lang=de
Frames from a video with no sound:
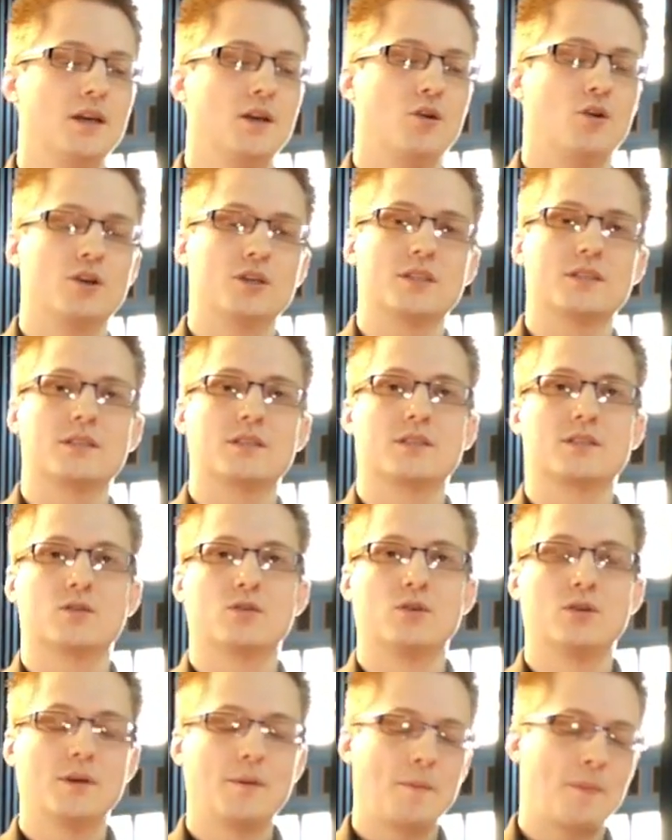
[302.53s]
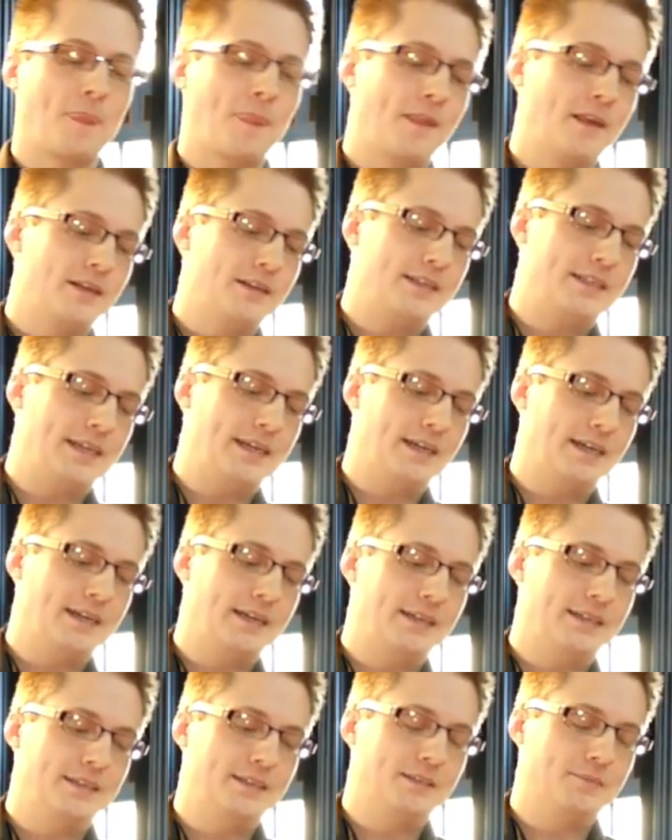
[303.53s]
Heute ist es so, der
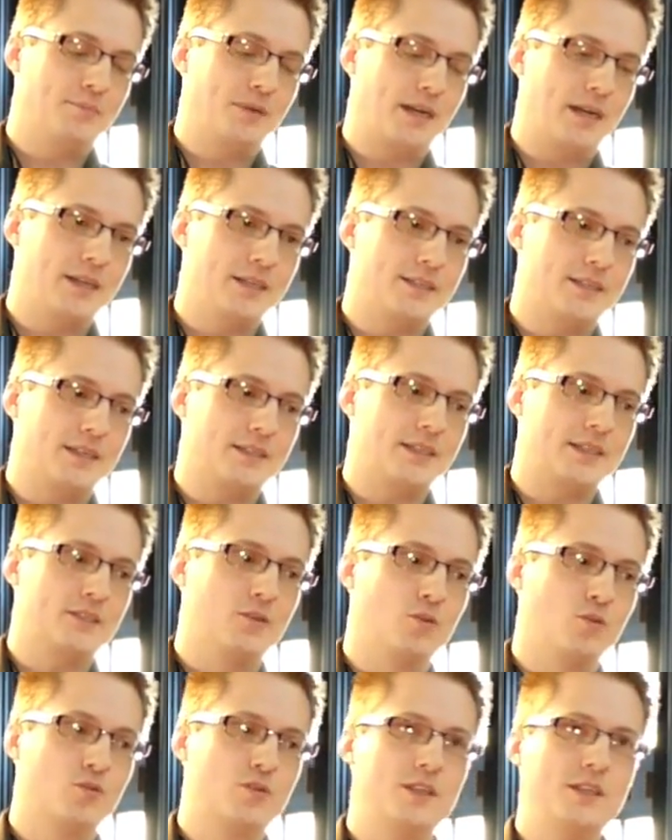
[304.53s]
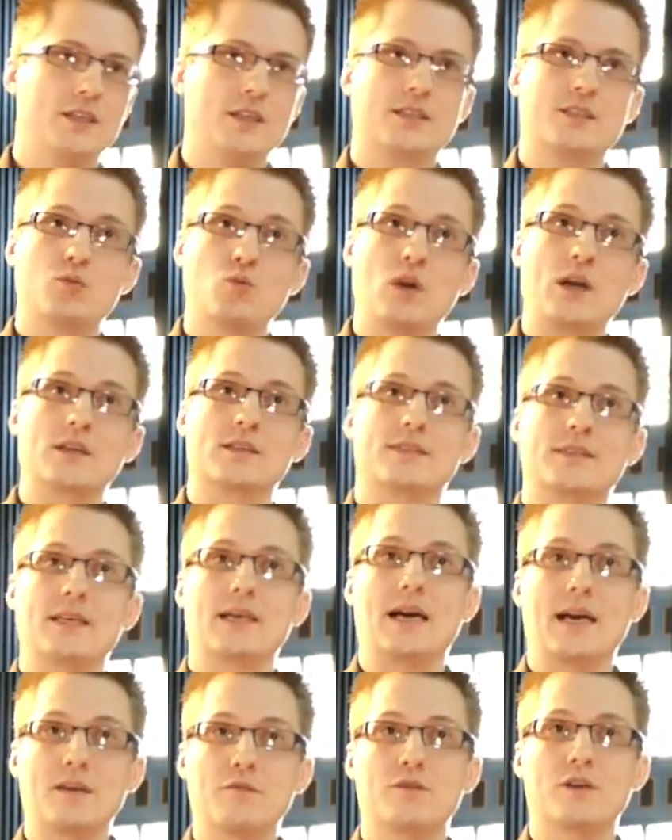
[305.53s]
äh, Bereich der Technologie, der Zugang ist sehr
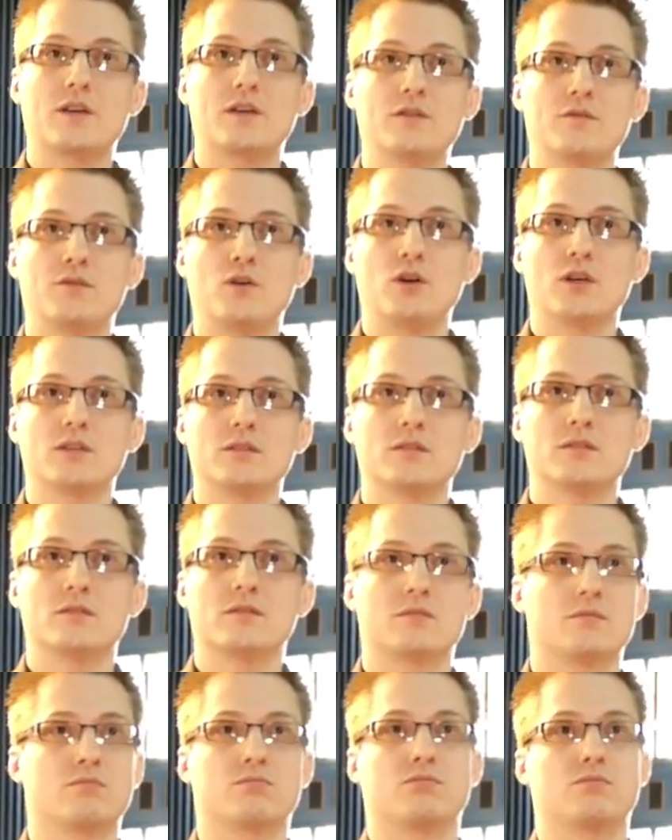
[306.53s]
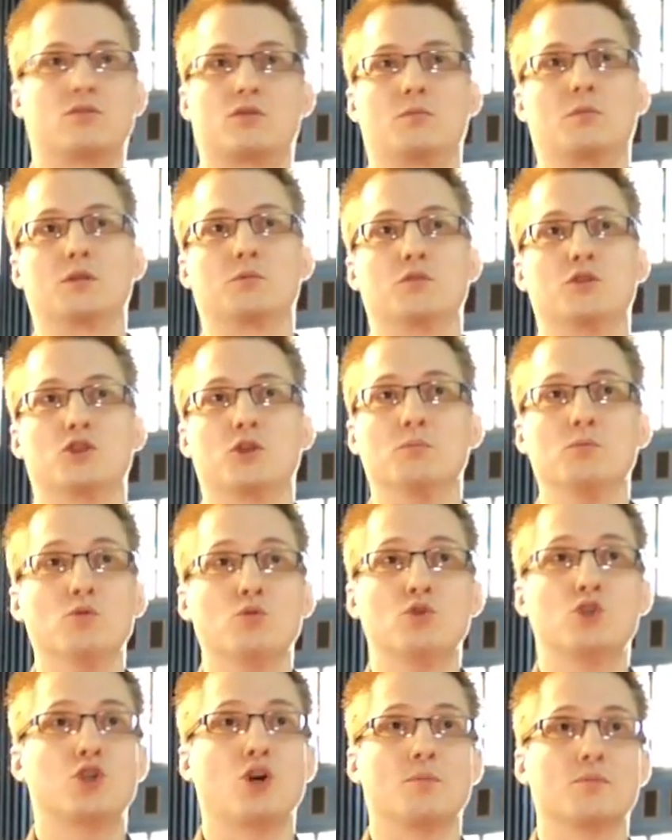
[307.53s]
einfach geworden. Zum Beispiel
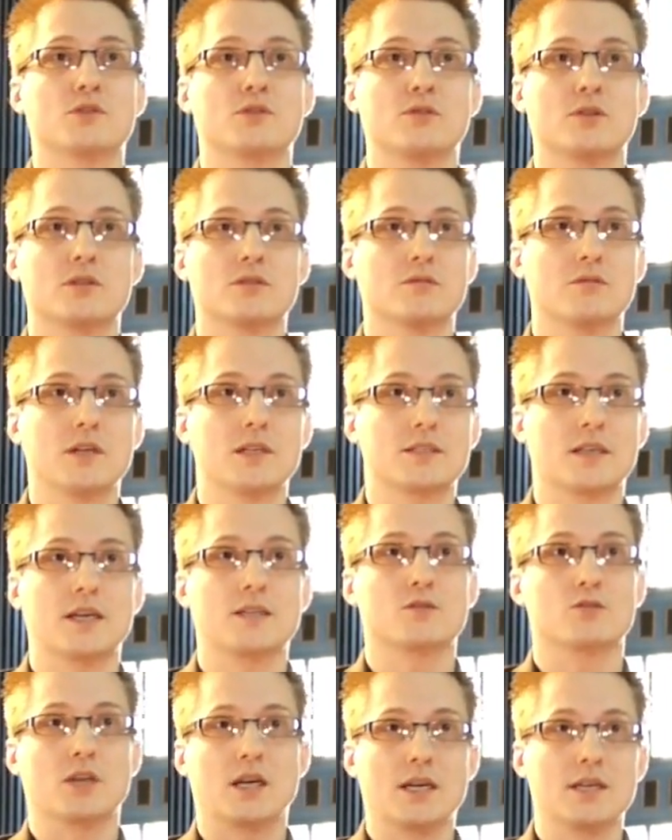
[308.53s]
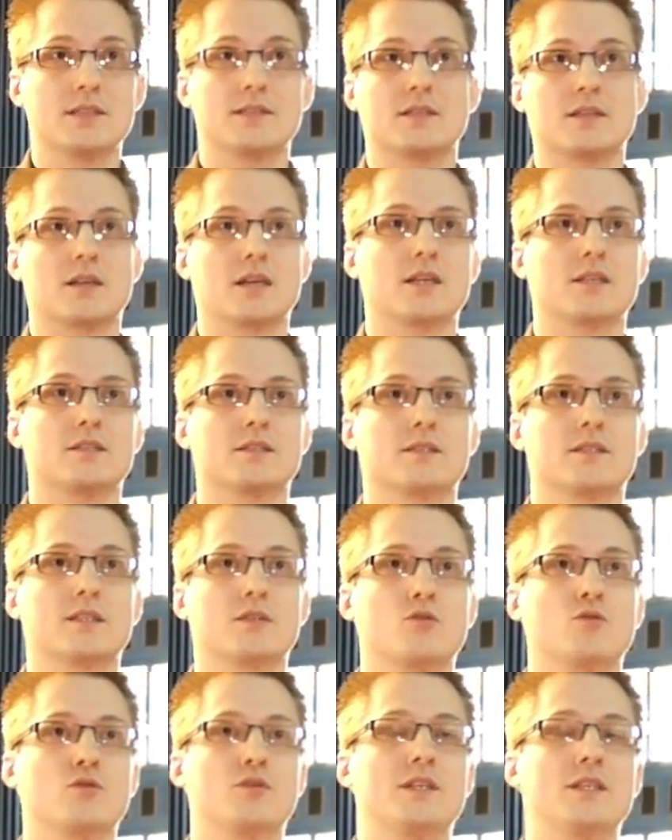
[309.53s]
Jimdo-Shops oder sowas, eins und eins, der gleiche
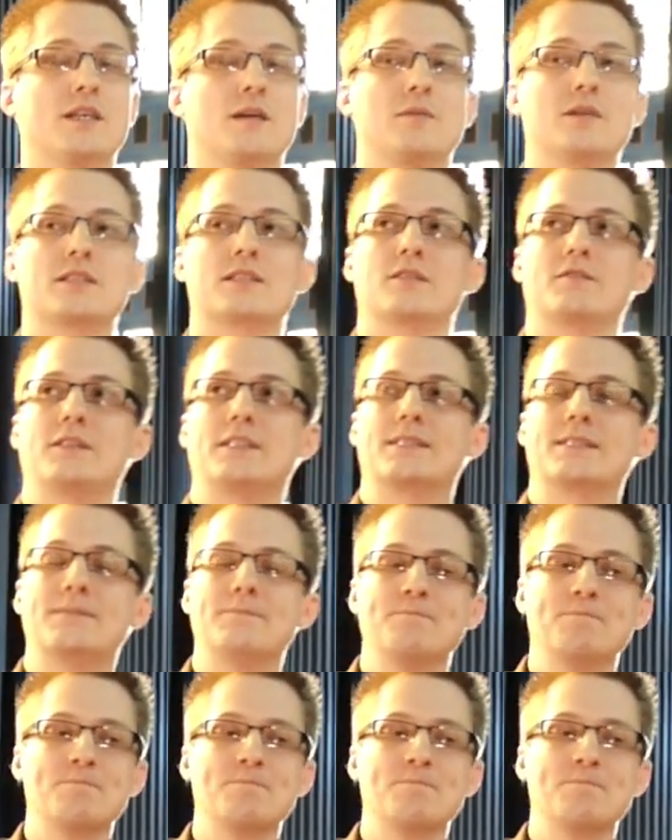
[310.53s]
Technologie damals gewesen.